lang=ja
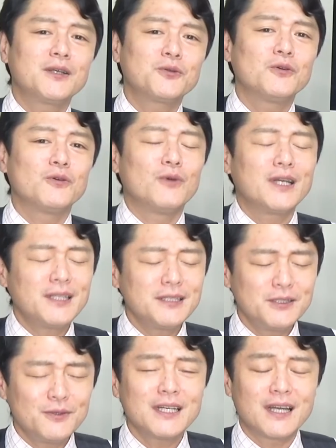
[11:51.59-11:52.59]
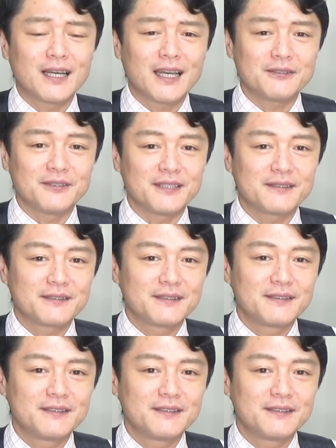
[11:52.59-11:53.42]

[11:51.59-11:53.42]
だと私は考えるんです。